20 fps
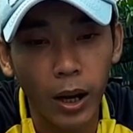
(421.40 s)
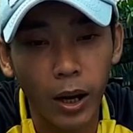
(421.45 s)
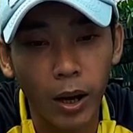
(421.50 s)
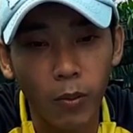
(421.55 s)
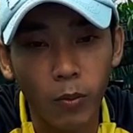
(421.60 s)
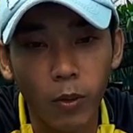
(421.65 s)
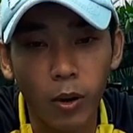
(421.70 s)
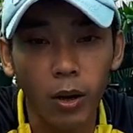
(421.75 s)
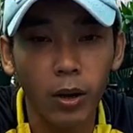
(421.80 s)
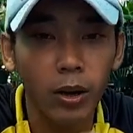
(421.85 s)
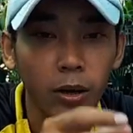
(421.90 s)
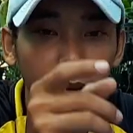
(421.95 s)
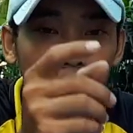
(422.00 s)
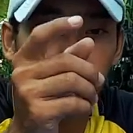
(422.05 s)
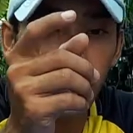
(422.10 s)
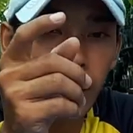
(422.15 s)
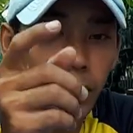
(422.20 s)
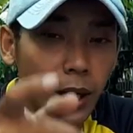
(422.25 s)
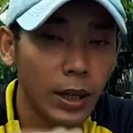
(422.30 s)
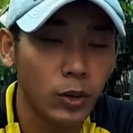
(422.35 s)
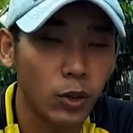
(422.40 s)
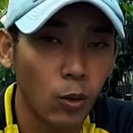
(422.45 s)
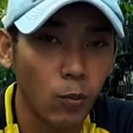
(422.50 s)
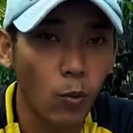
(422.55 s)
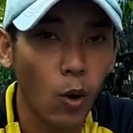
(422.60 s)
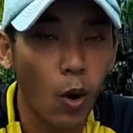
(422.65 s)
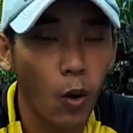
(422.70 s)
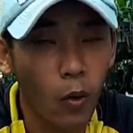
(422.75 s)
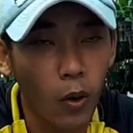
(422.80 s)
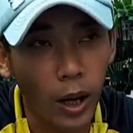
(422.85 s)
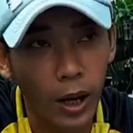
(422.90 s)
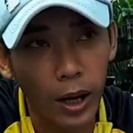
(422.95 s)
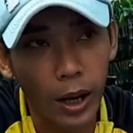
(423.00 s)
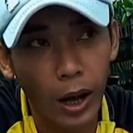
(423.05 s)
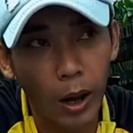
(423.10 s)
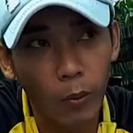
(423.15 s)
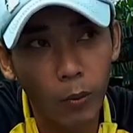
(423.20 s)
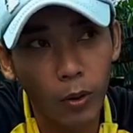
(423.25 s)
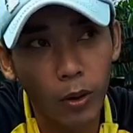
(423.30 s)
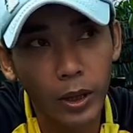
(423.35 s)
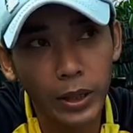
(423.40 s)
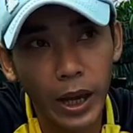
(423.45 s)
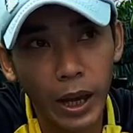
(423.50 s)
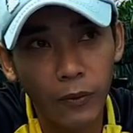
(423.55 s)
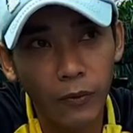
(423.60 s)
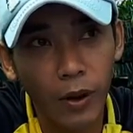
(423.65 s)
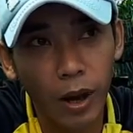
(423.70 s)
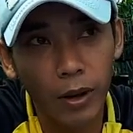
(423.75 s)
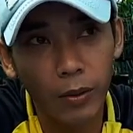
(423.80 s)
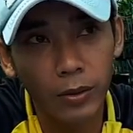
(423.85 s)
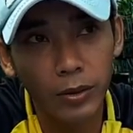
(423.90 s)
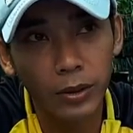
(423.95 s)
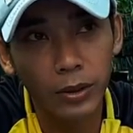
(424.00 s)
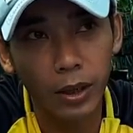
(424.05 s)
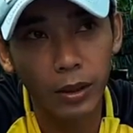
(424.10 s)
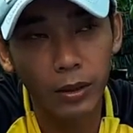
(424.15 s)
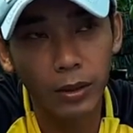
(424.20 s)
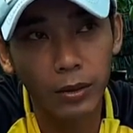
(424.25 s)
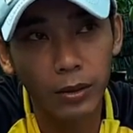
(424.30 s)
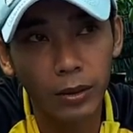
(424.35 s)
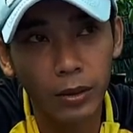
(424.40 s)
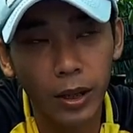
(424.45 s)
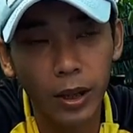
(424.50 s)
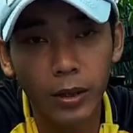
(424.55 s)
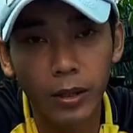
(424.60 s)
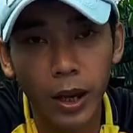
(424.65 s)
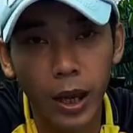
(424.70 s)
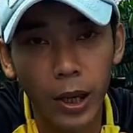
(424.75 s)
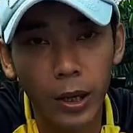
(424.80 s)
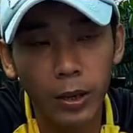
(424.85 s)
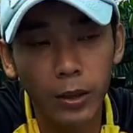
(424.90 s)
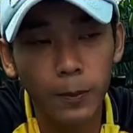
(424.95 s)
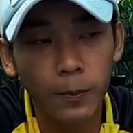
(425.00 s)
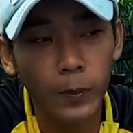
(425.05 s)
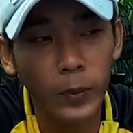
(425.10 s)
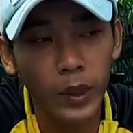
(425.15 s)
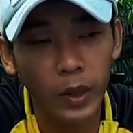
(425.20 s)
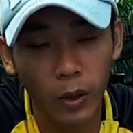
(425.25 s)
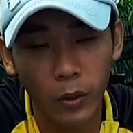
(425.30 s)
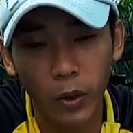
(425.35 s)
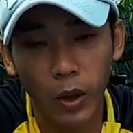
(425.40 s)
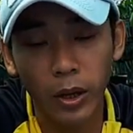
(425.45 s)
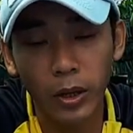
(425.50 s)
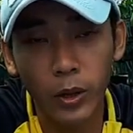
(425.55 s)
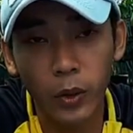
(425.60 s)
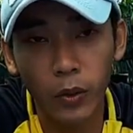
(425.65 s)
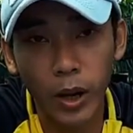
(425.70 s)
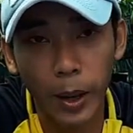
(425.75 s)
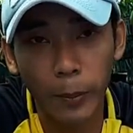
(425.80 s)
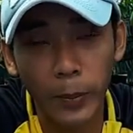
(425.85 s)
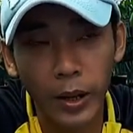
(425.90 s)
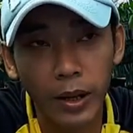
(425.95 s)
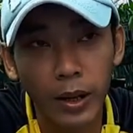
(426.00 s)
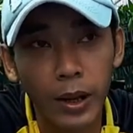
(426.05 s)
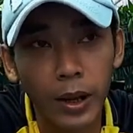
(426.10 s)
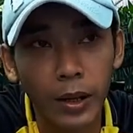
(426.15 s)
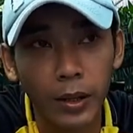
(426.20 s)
mà không có tê cha sọt 4 hoặc là không có cái chai phân xịt kích rễ nhỏ nhỏ như của lâm á,